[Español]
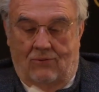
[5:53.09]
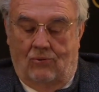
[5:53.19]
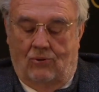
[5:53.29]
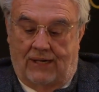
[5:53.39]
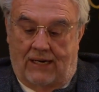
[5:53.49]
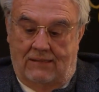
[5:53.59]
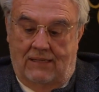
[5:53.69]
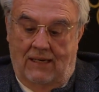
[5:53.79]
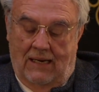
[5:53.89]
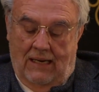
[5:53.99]
un
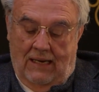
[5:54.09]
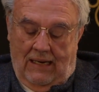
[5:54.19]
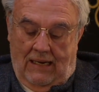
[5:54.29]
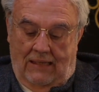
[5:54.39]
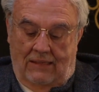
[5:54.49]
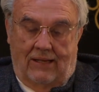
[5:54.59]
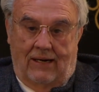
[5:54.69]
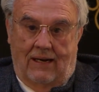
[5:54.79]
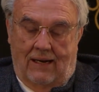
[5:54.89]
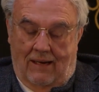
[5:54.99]
contraste
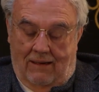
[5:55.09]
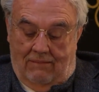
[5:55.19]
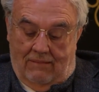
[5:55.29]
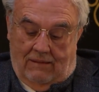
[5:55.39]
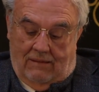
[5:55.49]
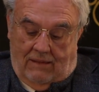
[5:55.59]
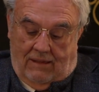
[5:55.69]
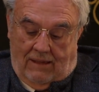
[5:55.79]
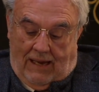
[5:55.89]
entre eh,